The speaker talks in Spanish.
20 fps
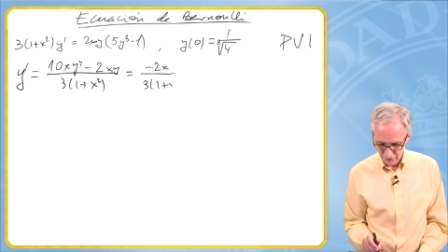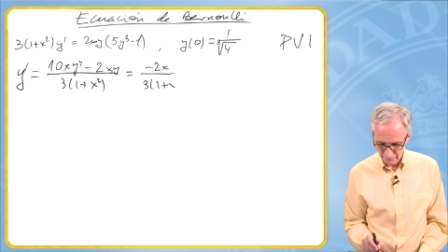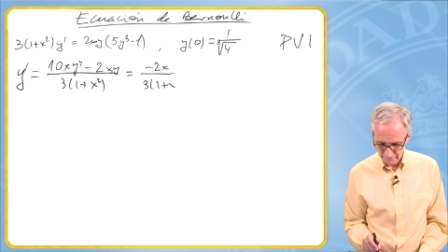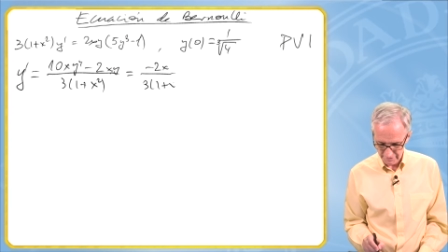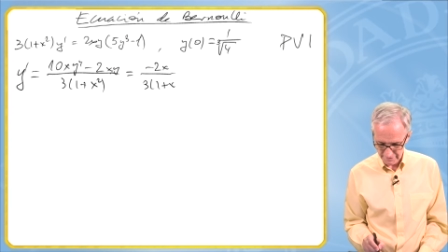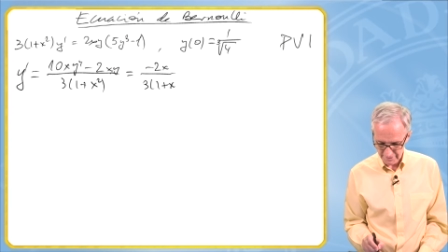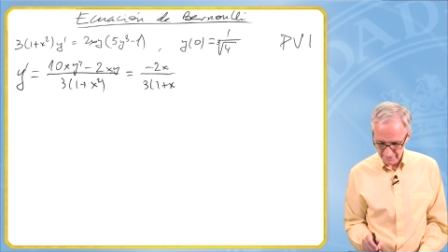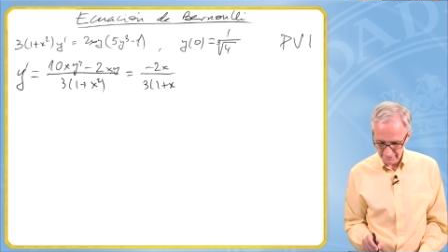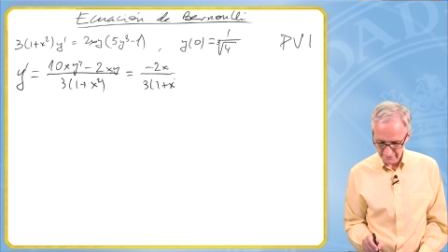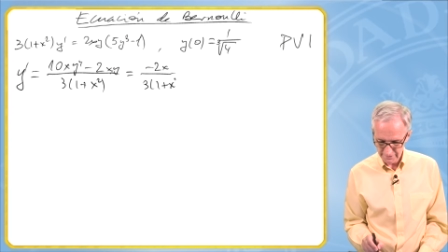
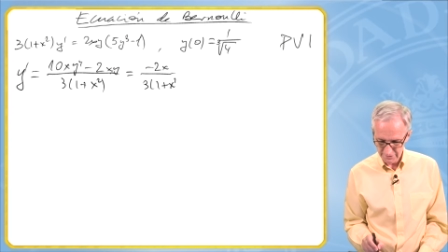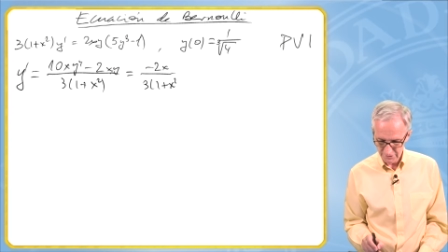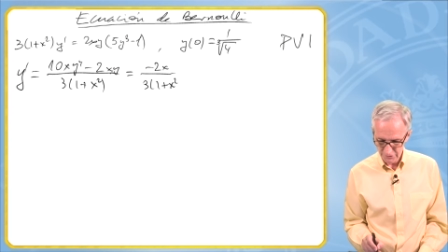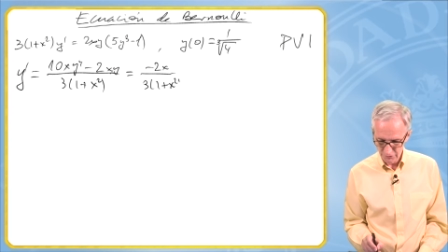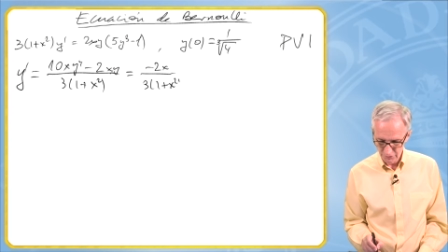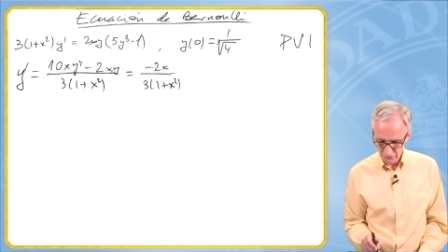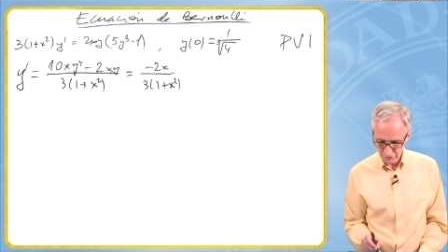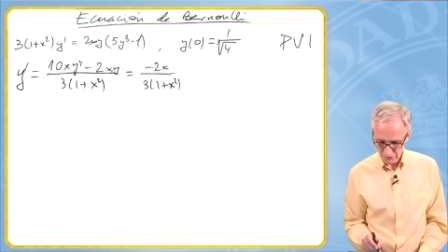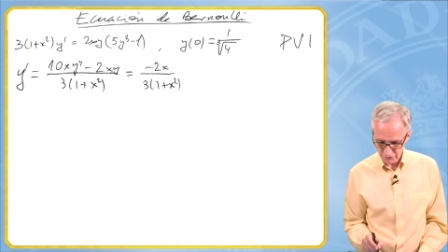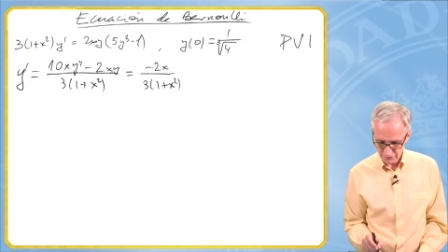más
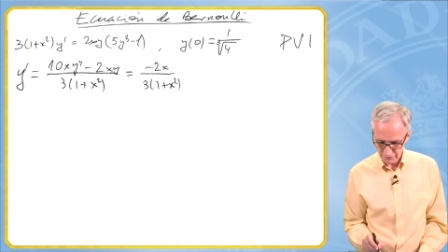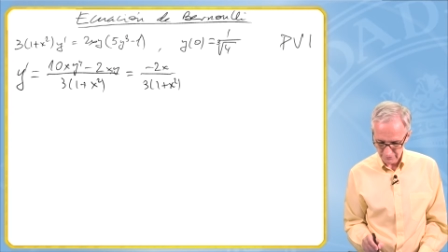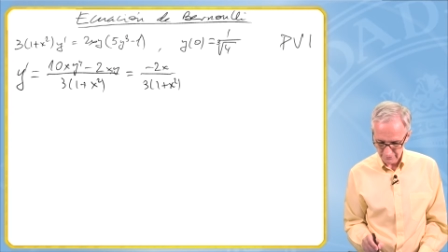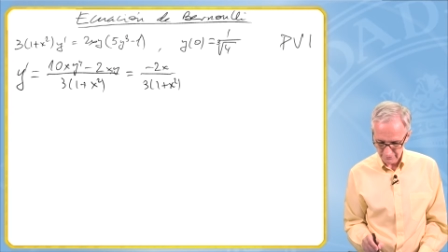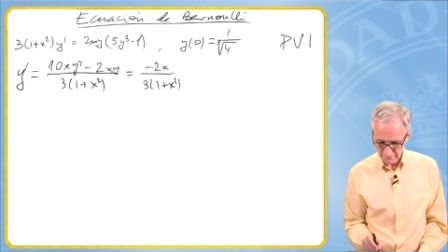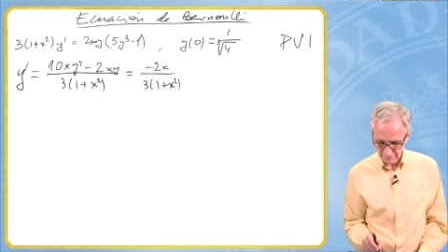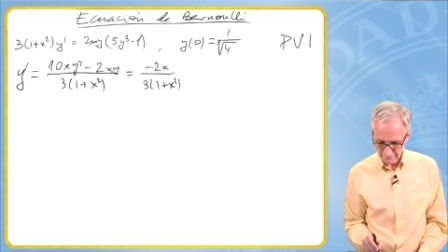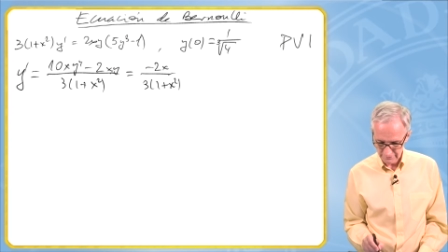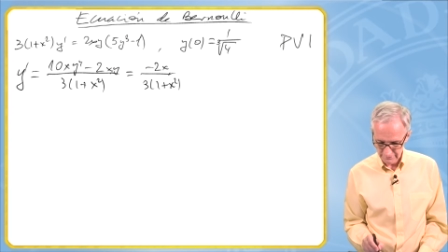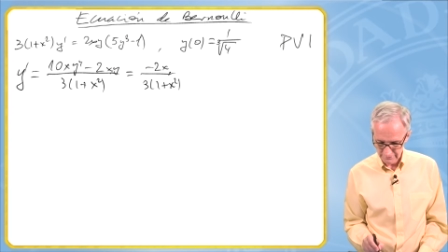x2
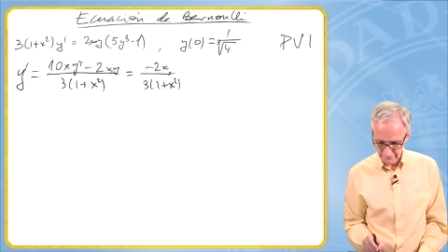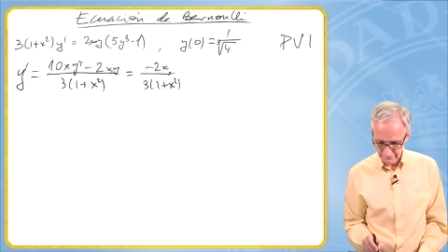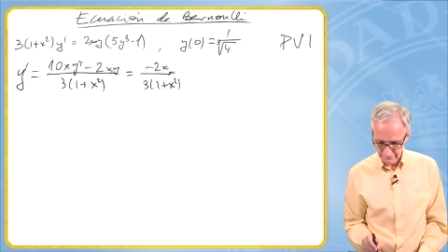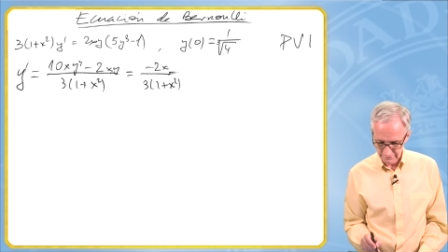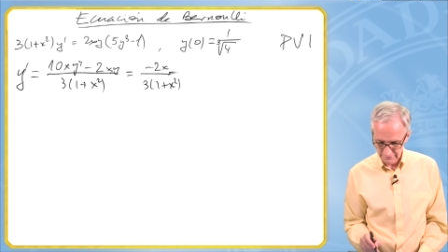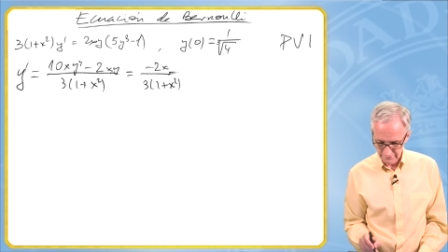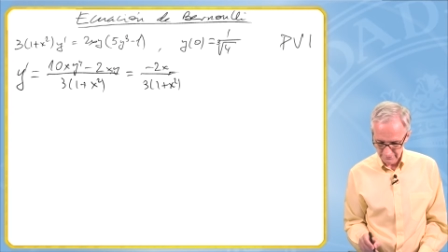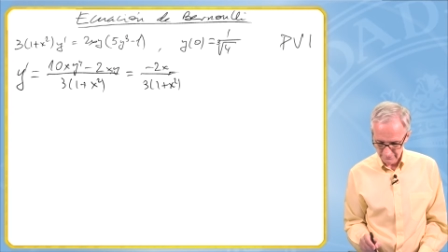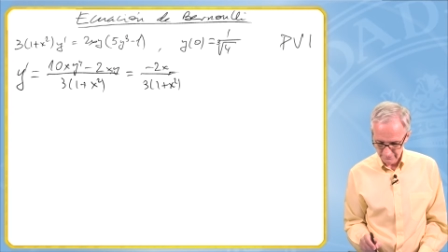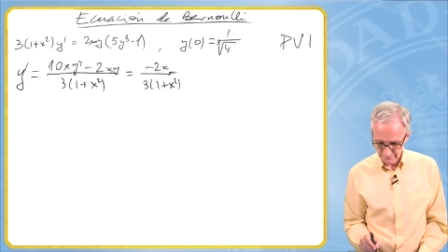
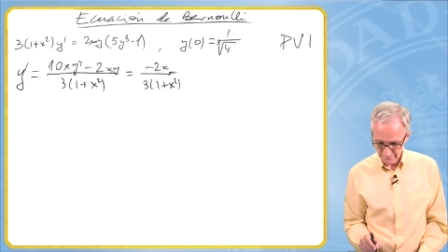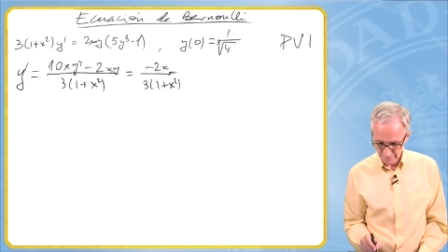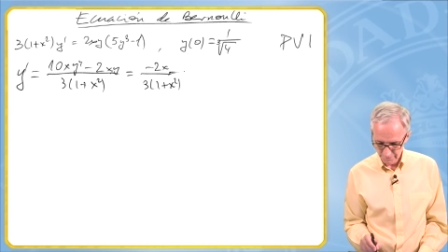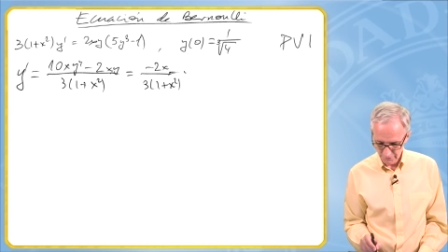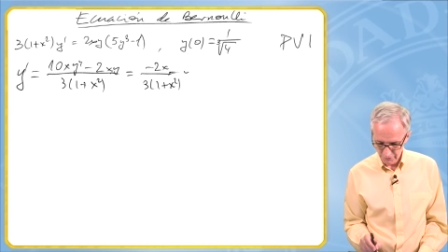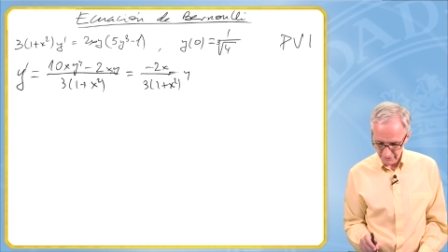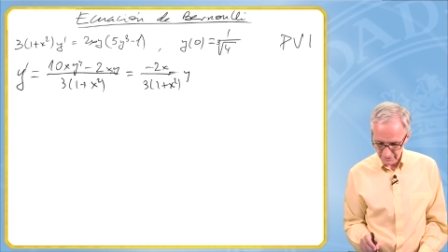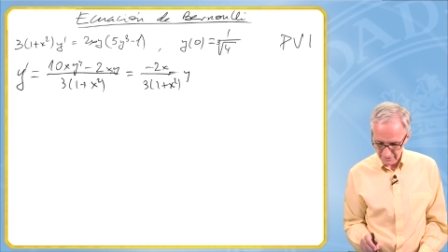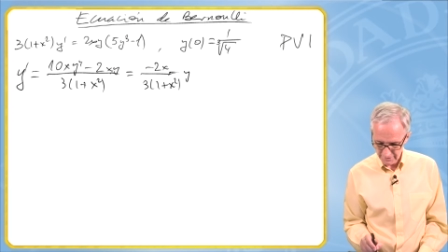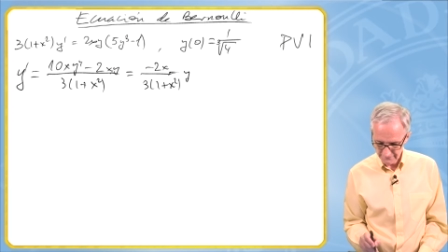
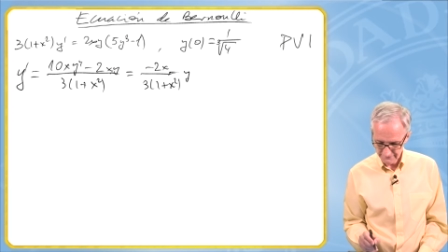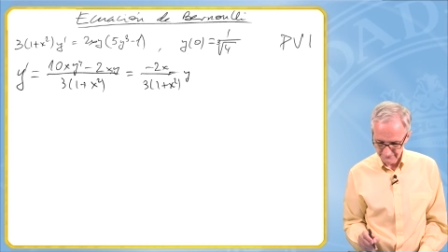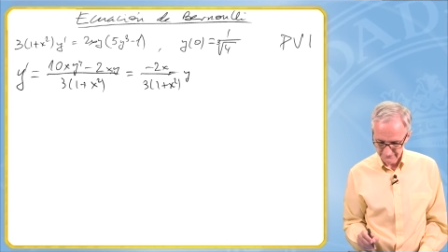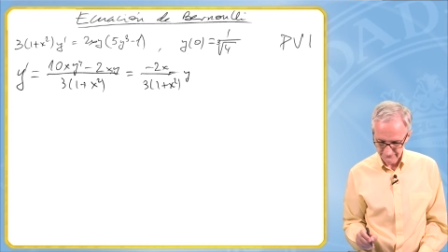por y